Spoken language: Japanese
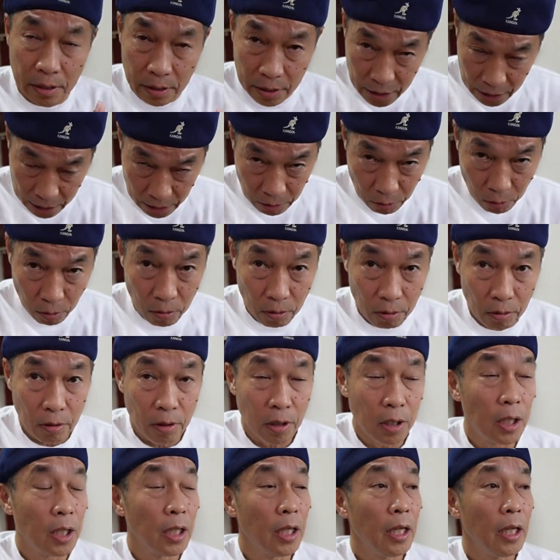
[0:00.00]
D の、
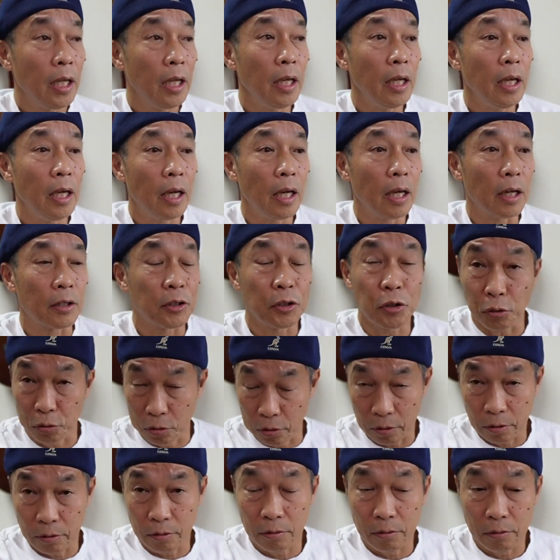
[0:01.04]

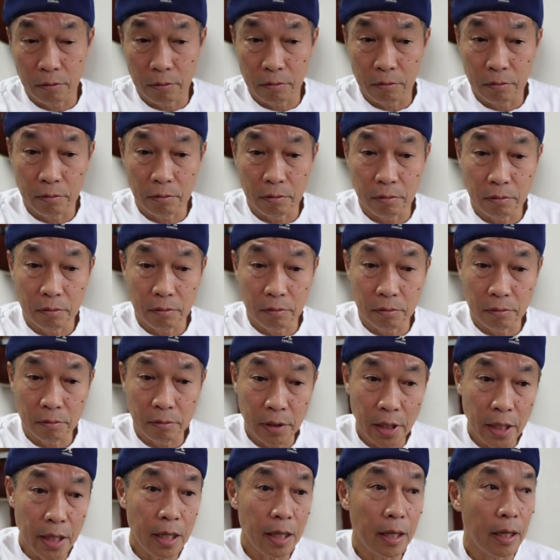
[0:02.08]
曲
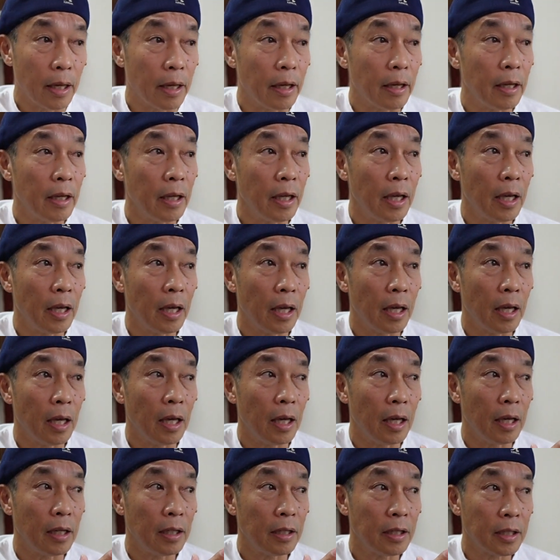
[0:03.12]

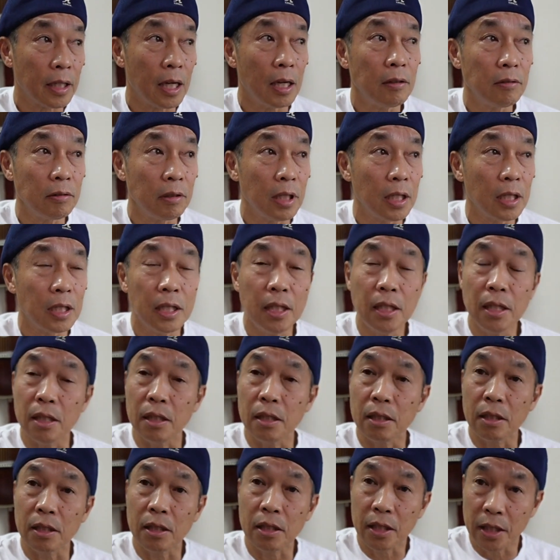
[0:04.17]
で、比較
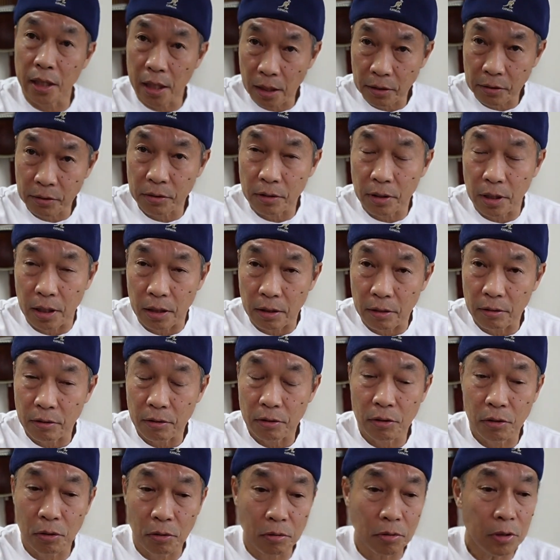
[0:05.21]
的弾きやすい
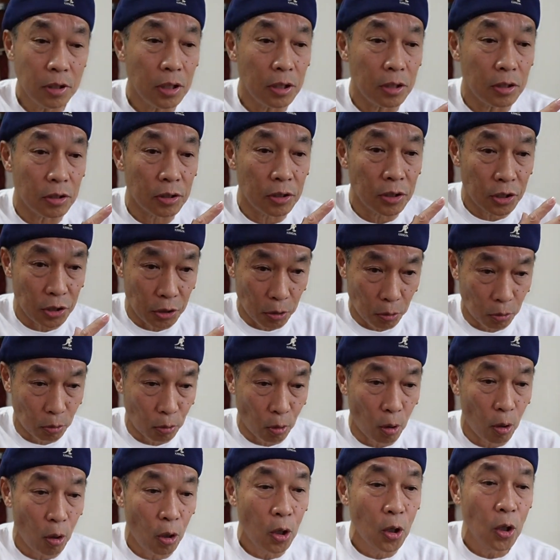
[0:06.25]
曲にしよう
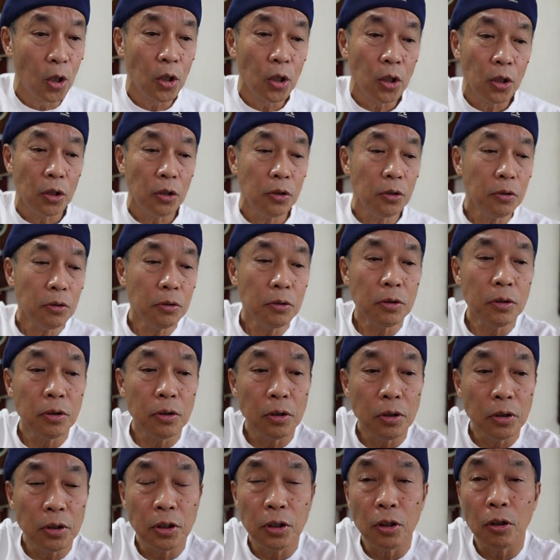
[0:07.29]
という
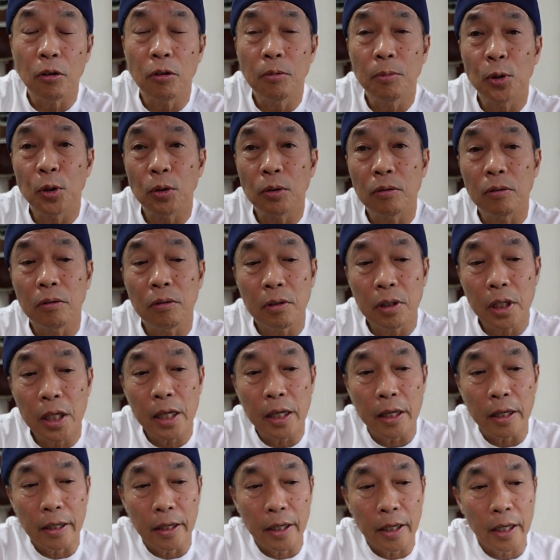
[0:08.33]
ふうに思っ
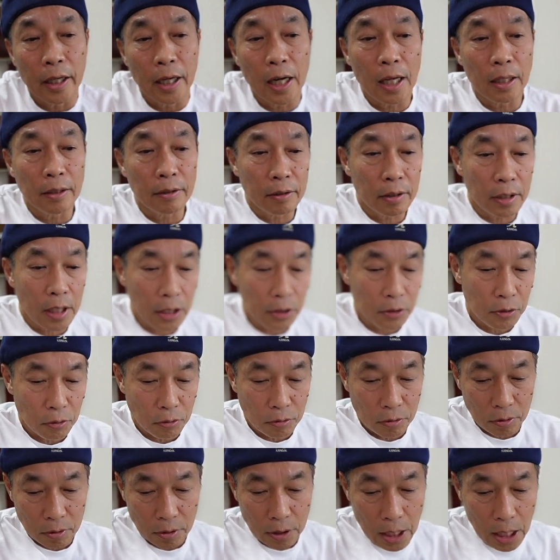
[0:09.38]
て選んだ
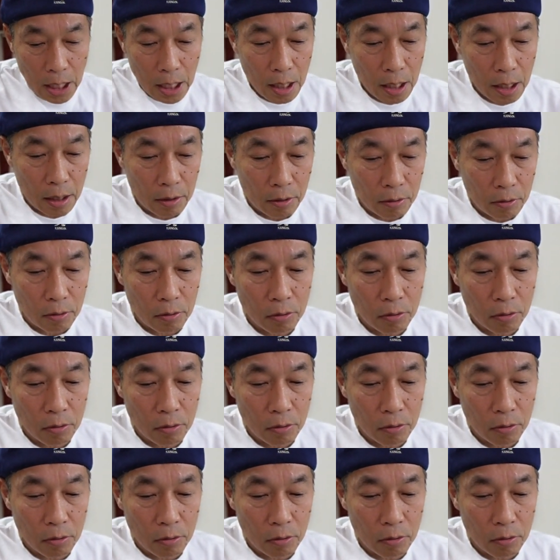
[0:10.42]
曲が、